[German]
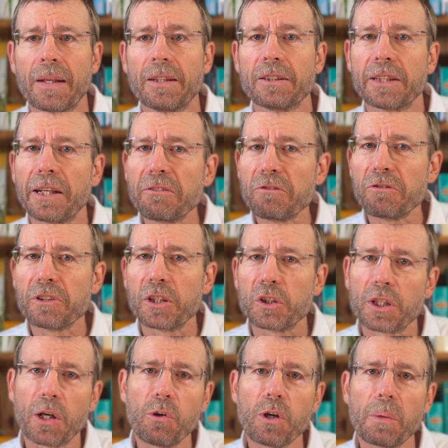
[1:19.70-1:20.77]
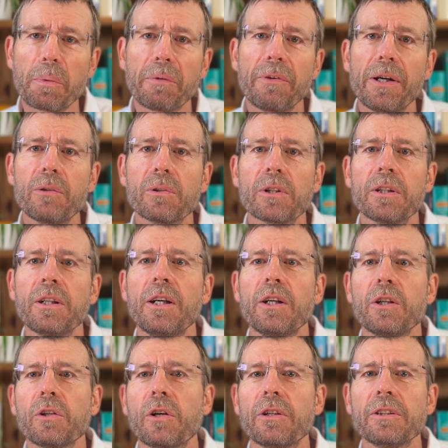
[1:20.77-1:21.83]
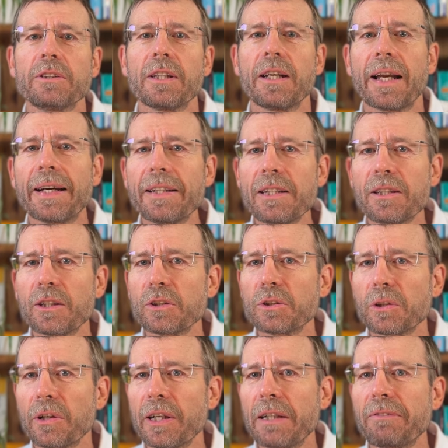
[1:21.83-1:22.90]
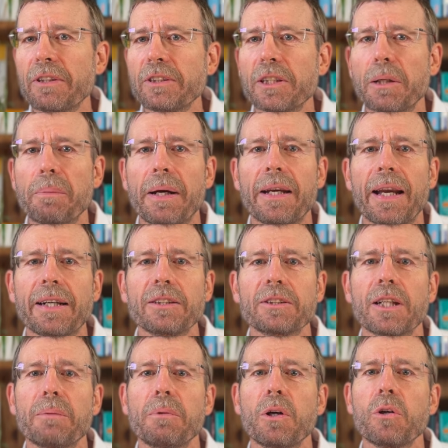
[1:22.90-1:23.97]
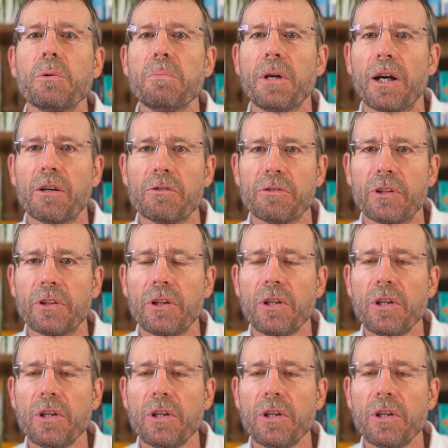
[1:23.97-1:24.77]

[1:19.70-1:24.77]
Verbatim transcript: Sanfte Schaukelbewegungen können Sie leicht erzeugen, wenn Sie dabei langsam herumlaufen.